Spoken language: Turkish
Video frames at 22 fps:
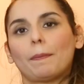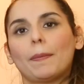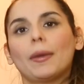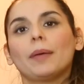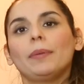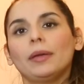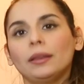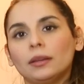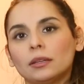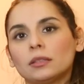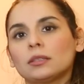
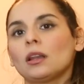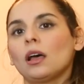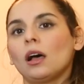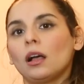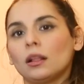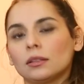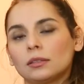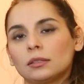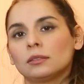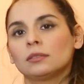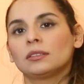Bebeğinizin
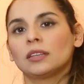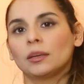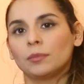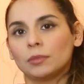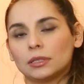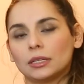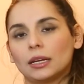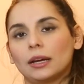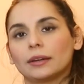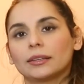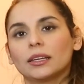altını
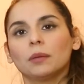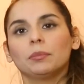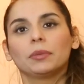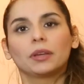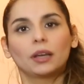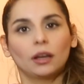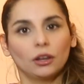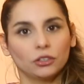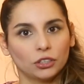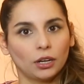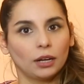temizlerken
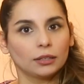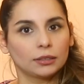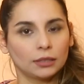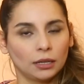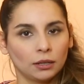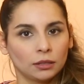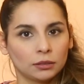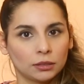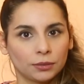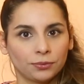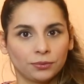birkaç
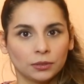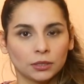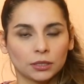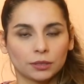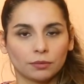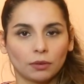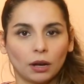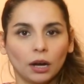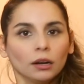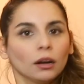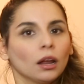
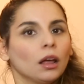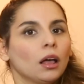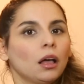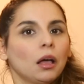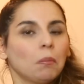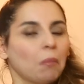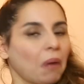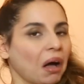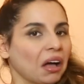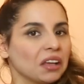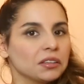alternatifiniz var.
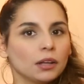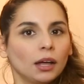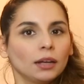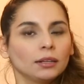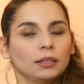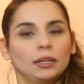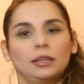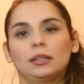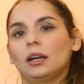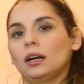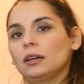Bazı
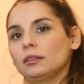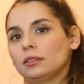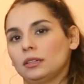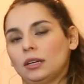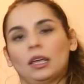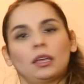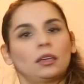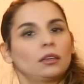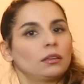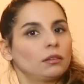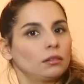anneler
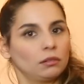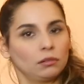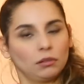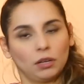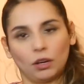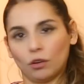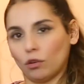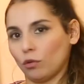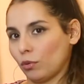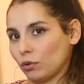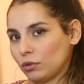direkt
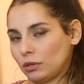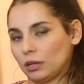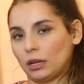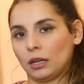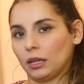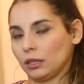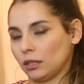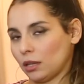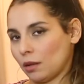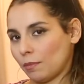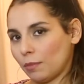lavaboda
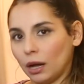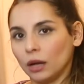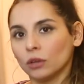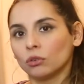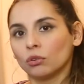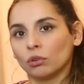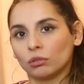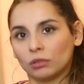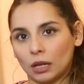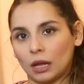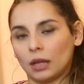ya da
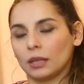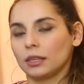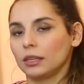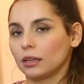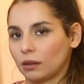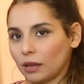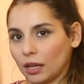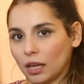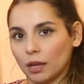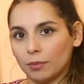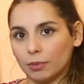banyoda
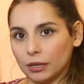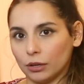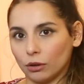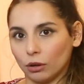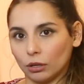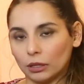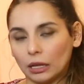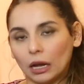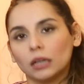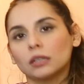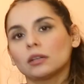
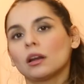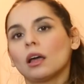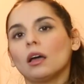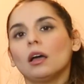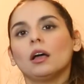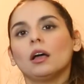yıkayabiliyorlar.